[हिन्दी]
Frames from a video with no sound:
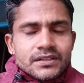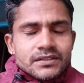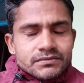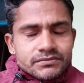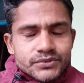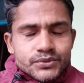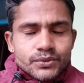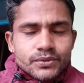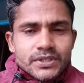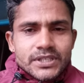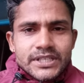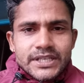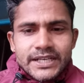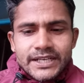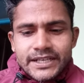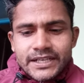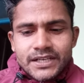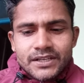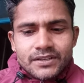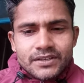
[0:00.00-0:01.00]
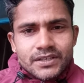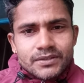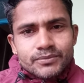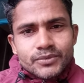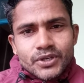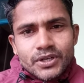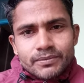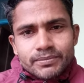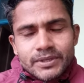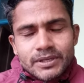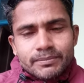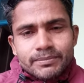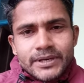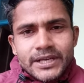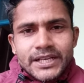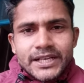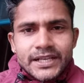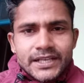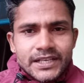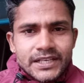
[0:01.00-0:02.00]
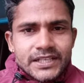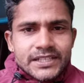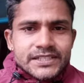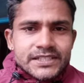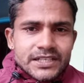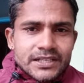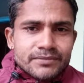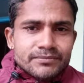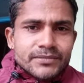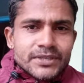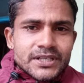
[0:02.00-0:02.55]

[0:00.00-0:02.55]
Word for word: जुड़ जाएगा और कर्मों का फल पाने के लिए जन्म